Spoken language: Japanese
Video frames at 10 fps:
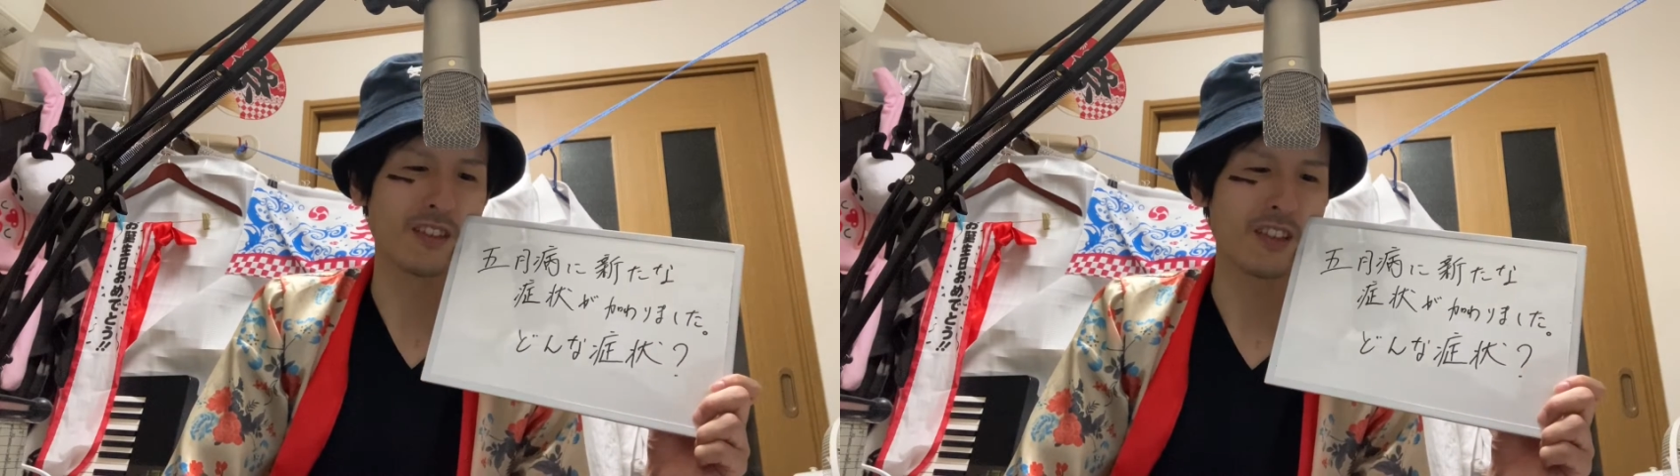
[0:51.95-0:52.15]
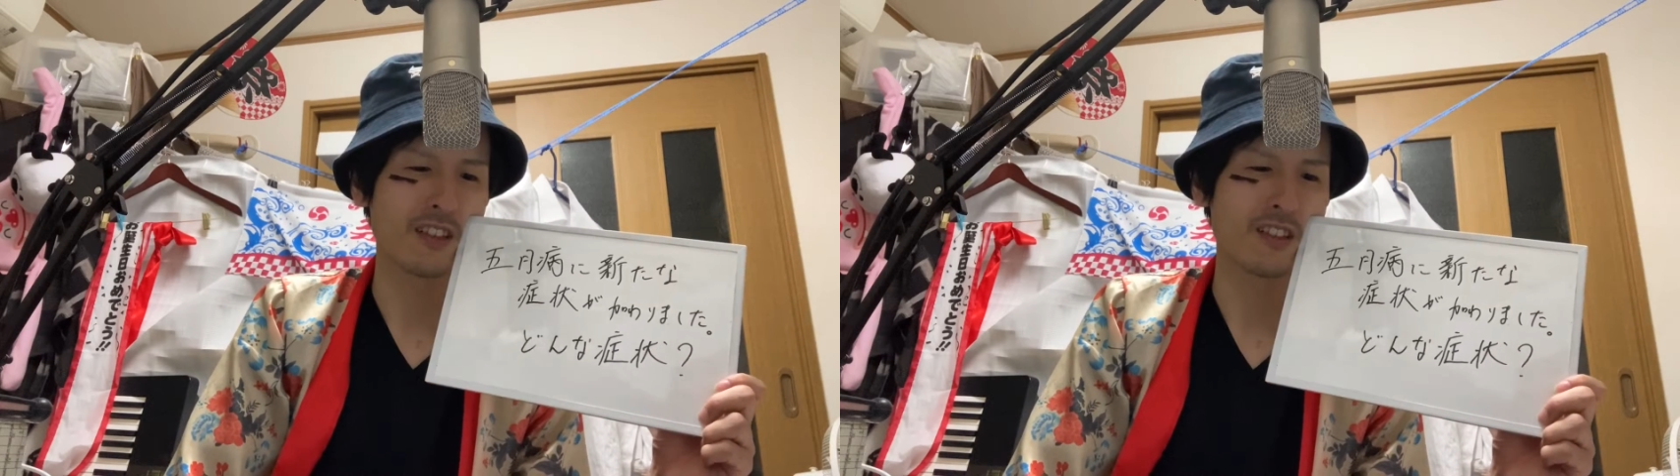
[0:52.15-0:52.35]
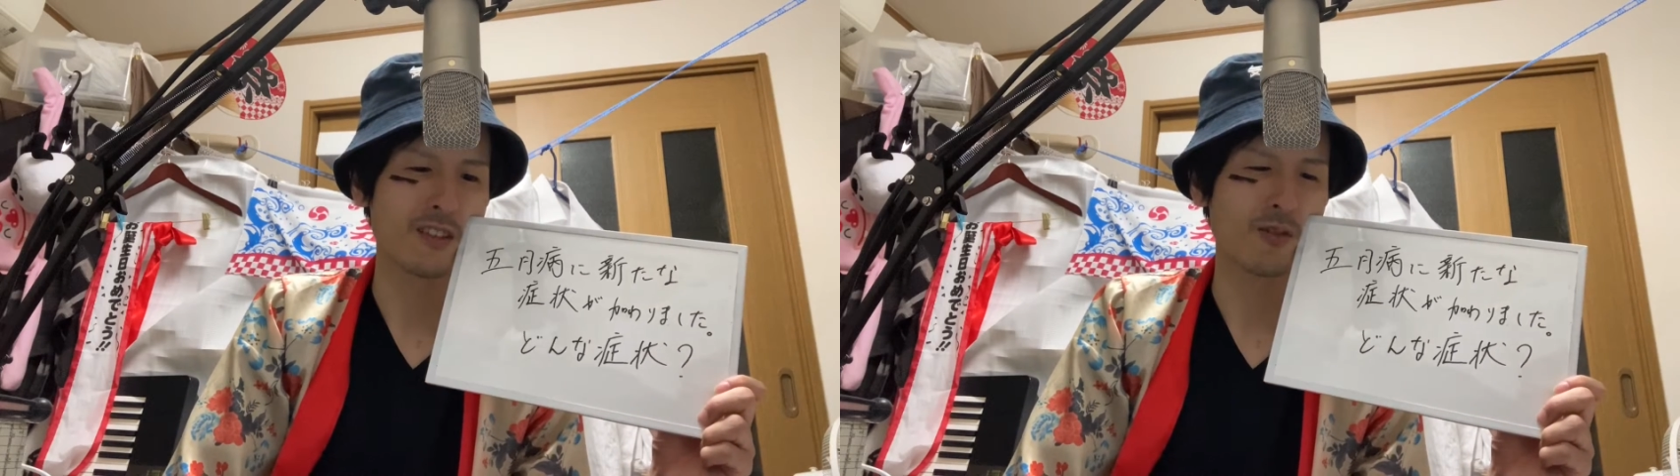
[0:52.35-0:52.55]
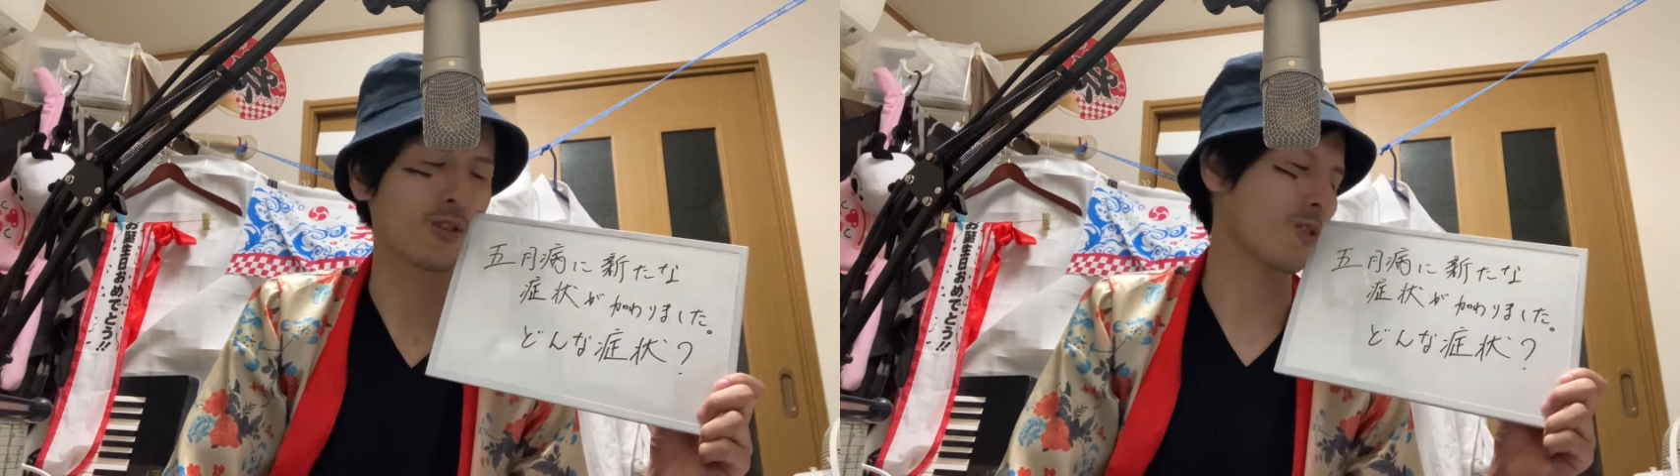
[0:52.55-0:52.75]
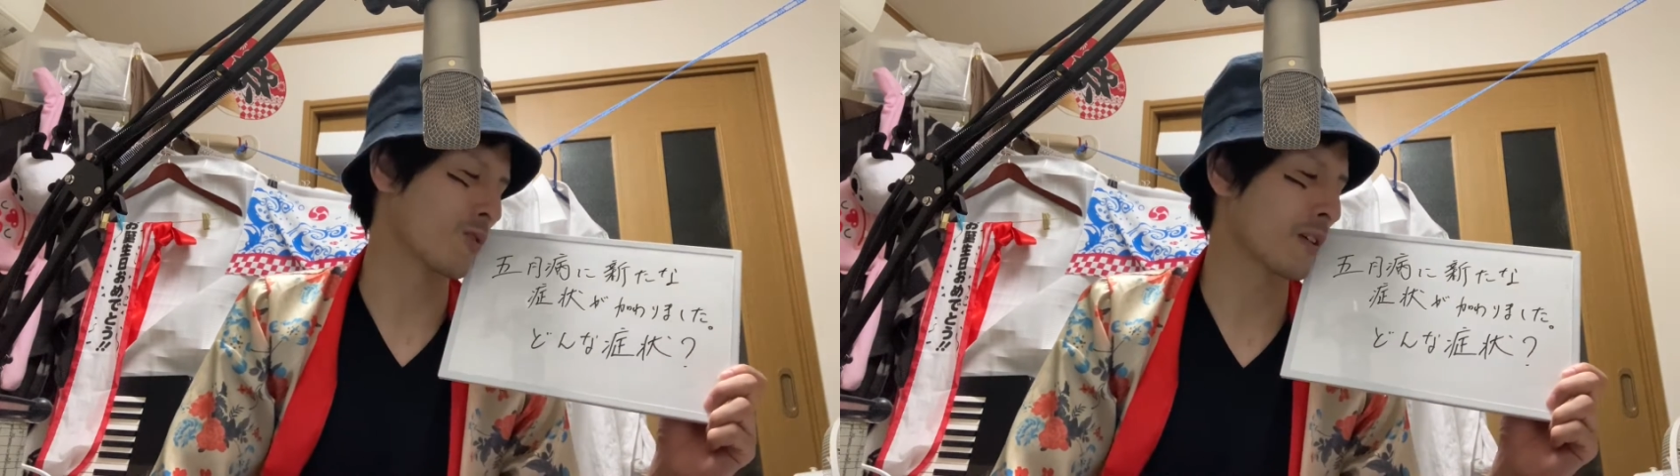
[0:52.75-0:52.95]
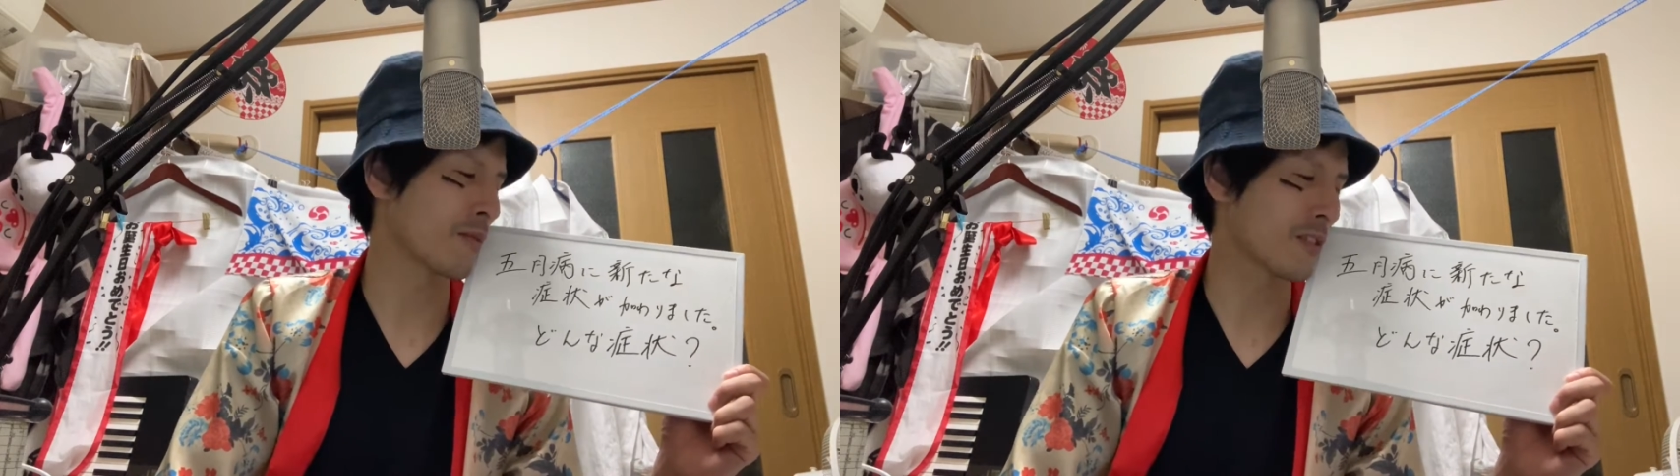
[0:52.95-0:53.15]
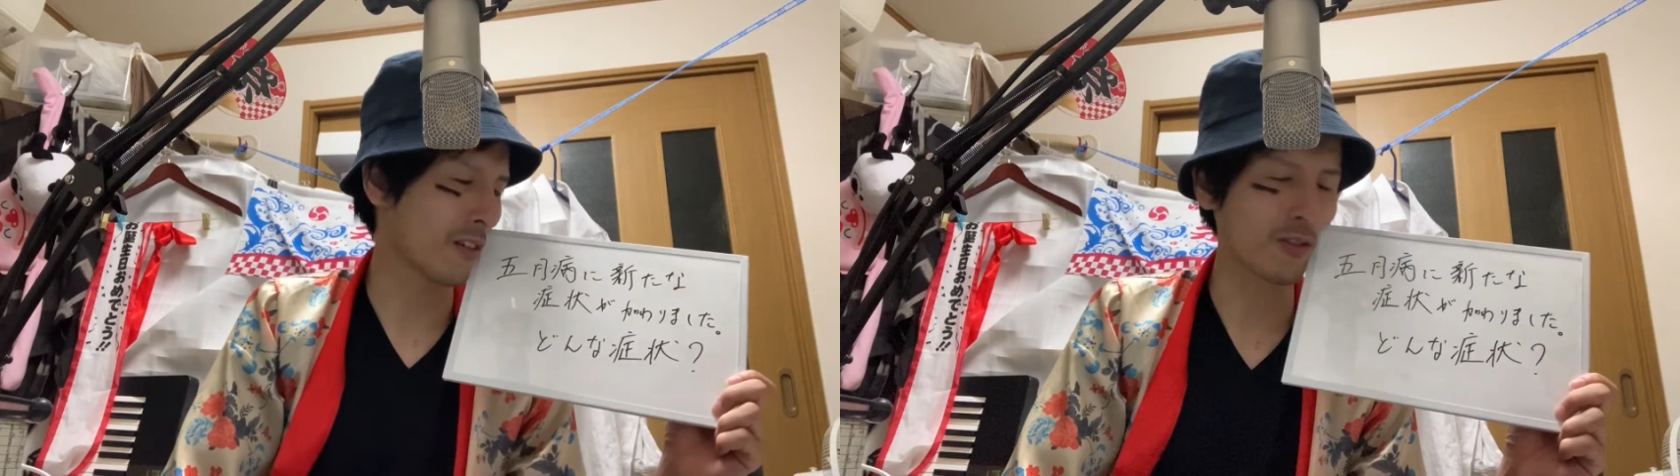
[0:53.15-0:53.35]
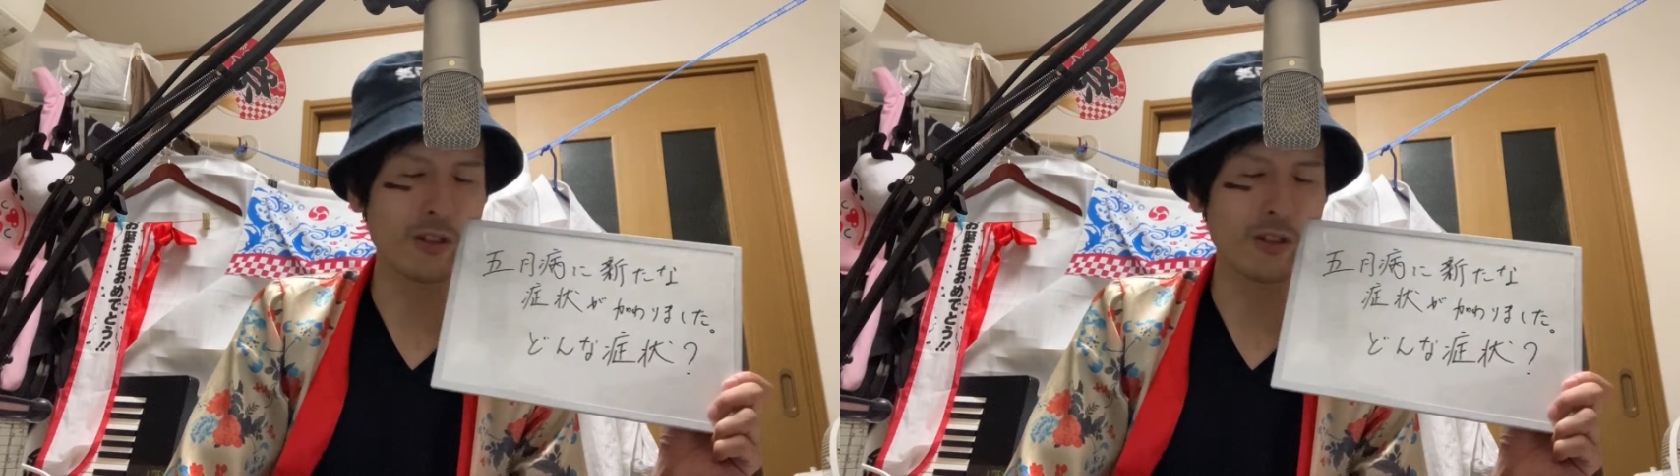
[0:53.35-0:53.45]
ね、ことでございますよね。